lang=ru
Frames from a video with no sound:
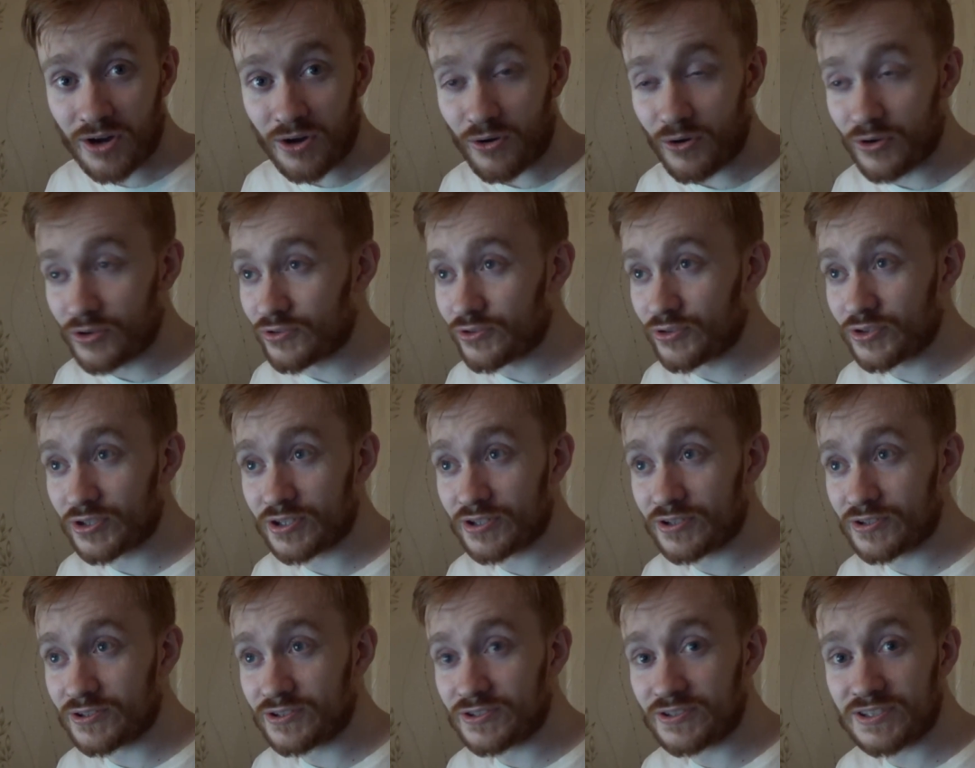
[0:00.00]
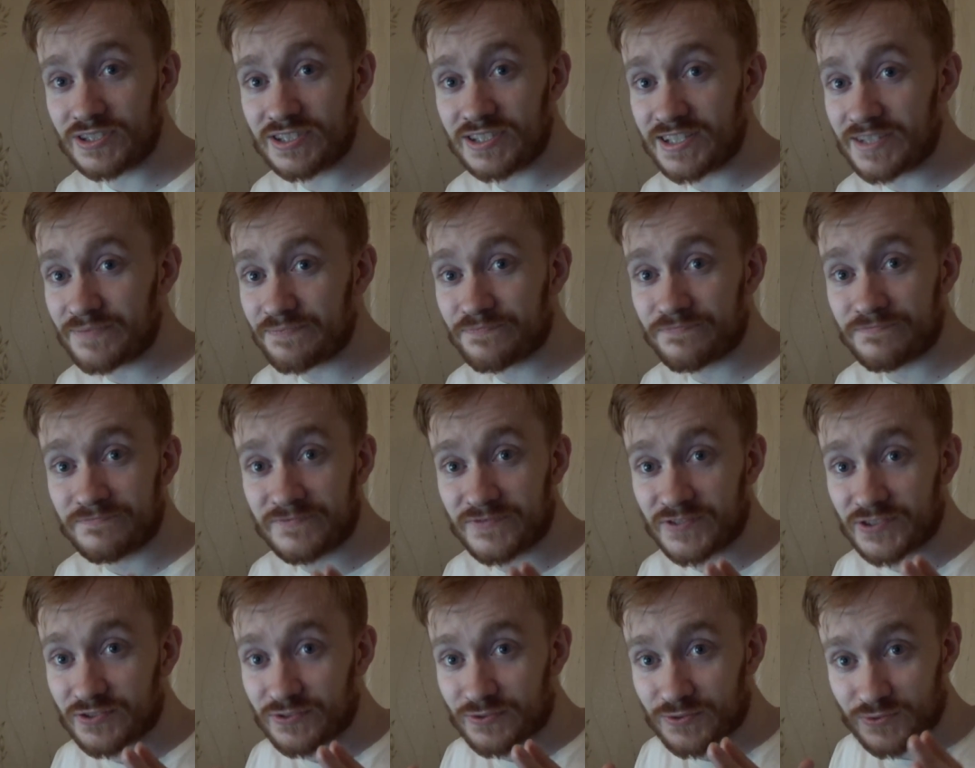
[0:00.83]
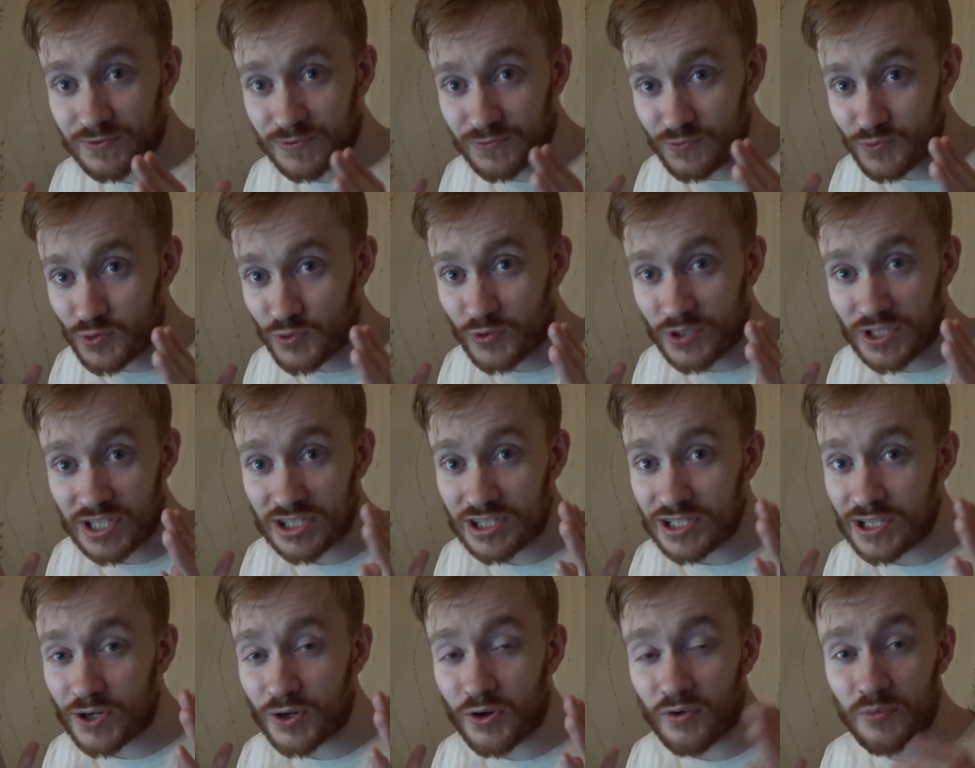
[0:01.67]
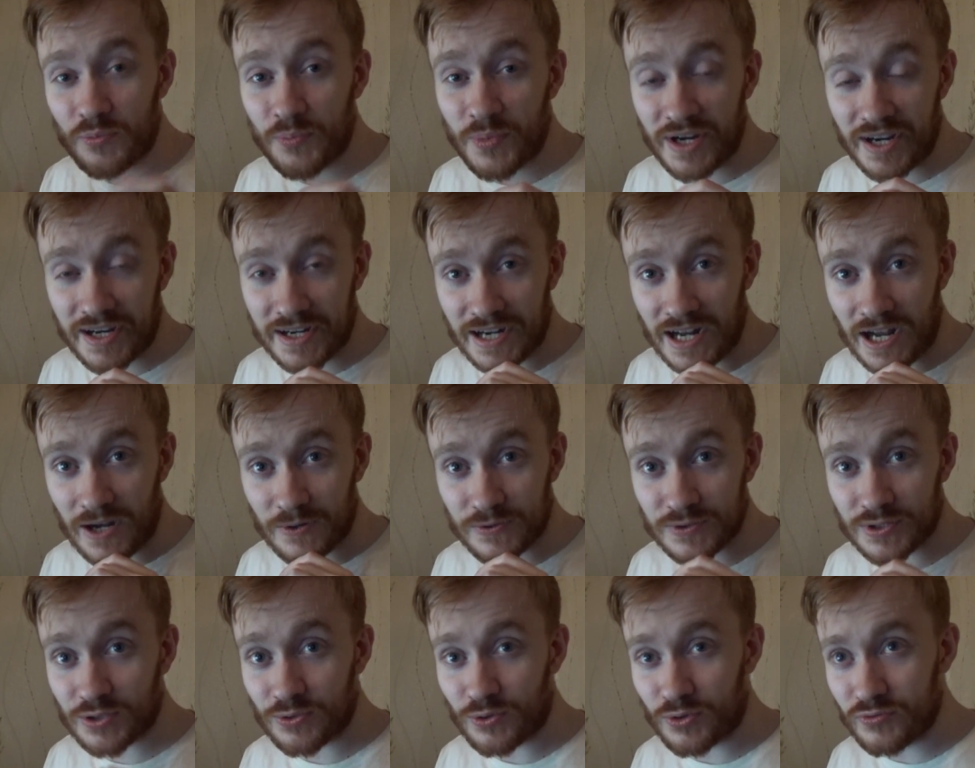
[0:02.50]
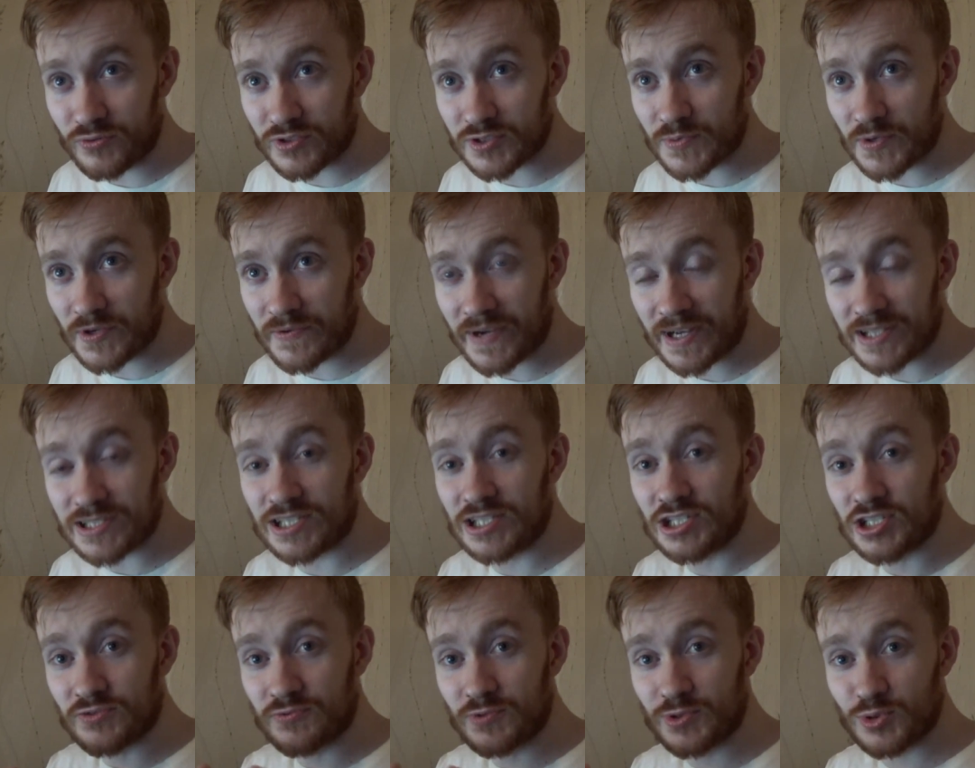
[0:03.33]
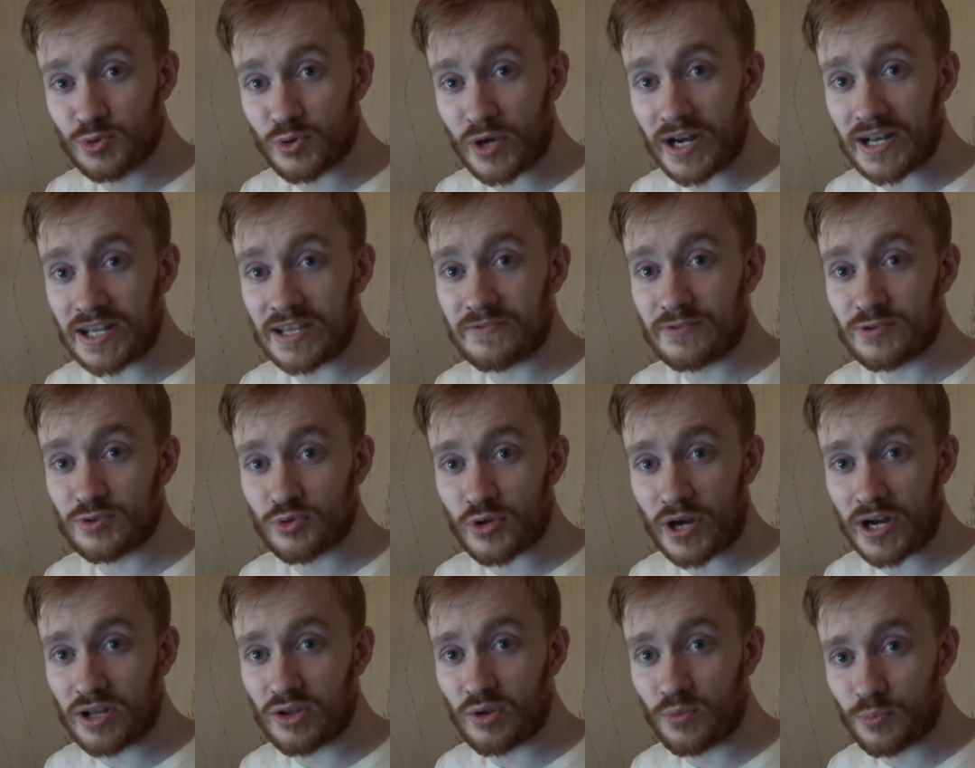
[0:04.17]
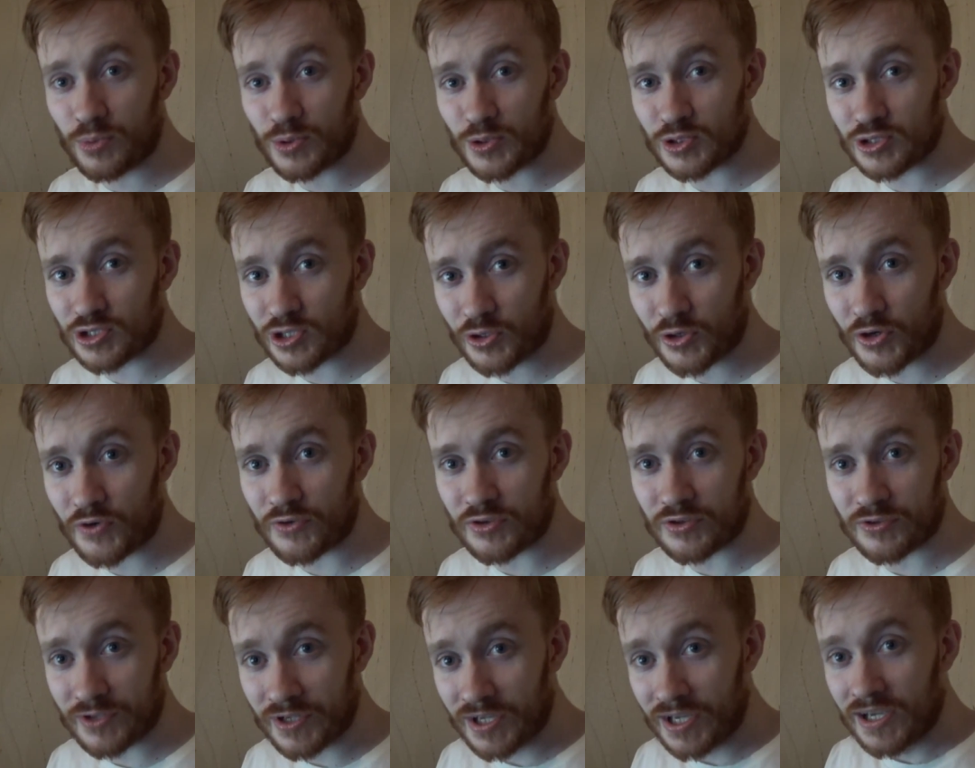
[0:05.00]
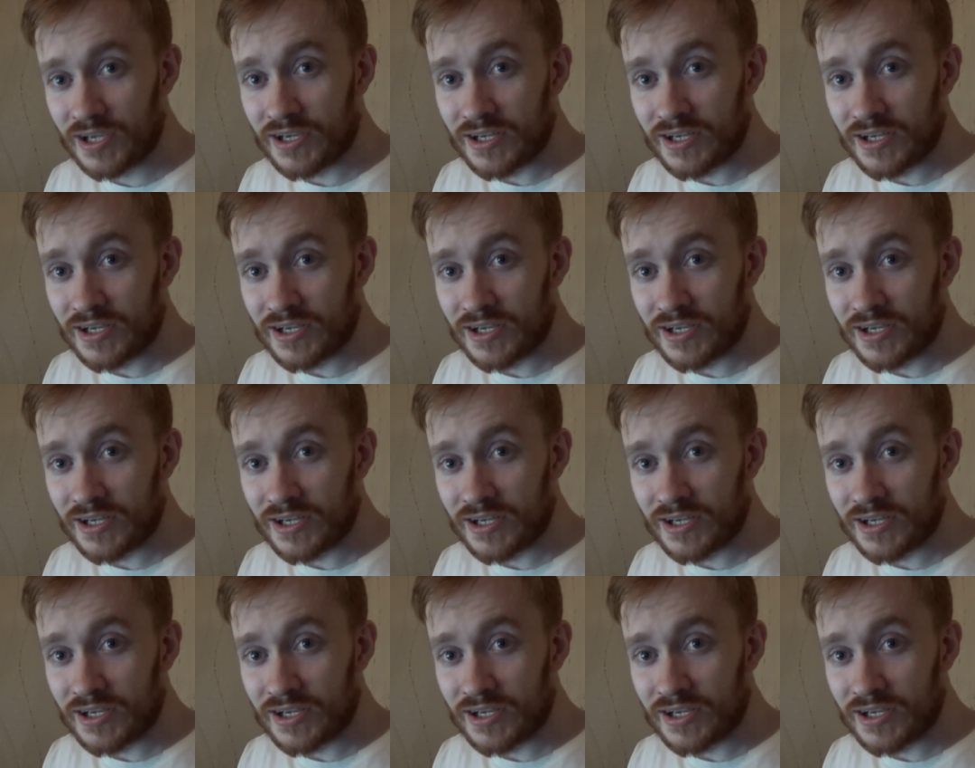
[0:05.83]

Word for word: Он не... Вот у него нет никакого бэкграунда, он воспринимается лишь визуально, и визуально он просто клевый.